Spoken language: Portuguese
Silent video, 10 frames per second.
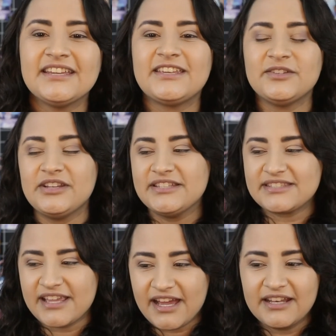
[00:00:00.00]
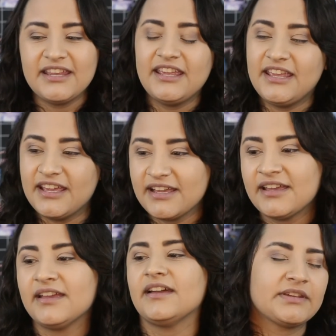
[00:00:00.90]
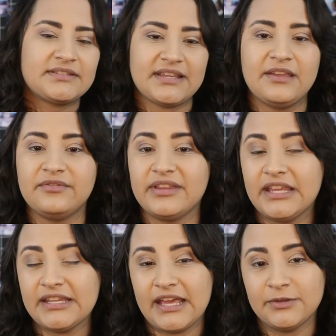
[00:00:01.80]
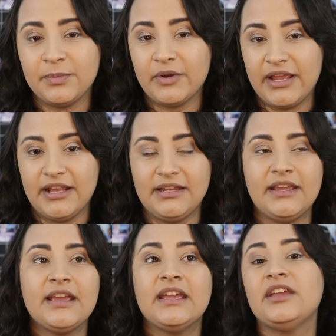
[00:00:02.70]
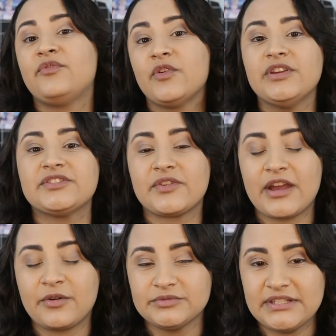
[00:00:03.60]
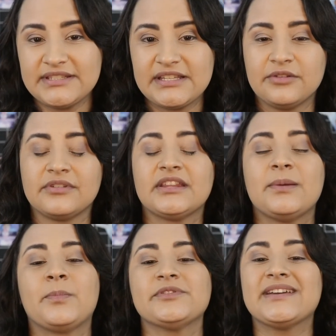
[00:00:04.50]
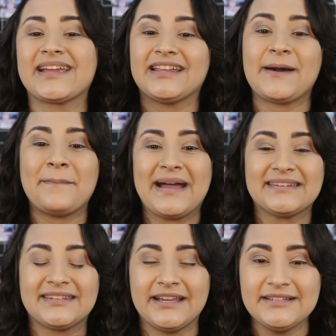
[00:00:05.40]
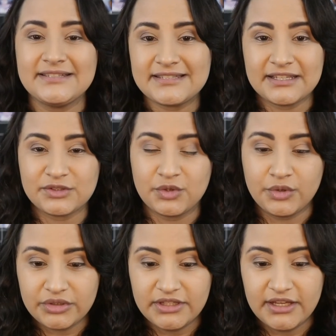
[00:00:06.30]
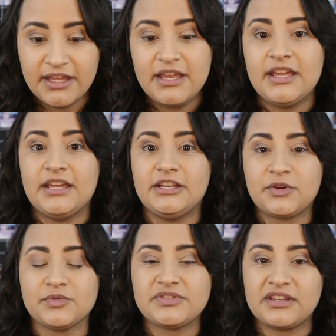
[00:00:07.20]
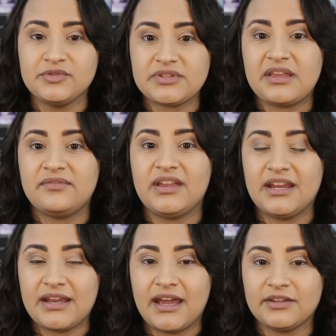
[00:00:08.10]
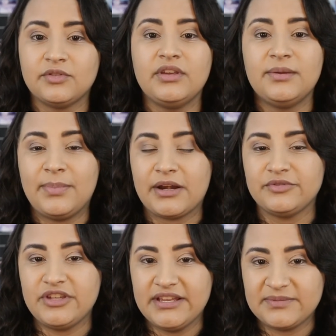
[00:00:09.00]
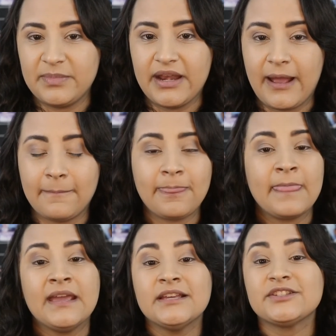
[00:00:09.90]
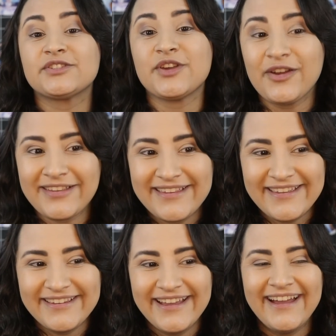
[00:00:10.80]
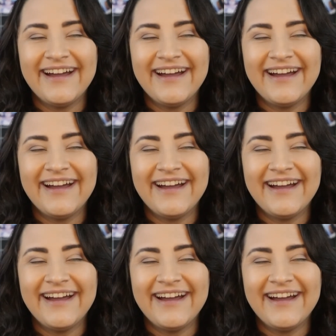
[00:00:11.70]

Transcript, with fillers: que o Listar ia ser envenenado por ele e foi isso que aconteceu, né? Depois daquela matança toda, ele conseguiu ser envenenado e parou de respirar. Só que,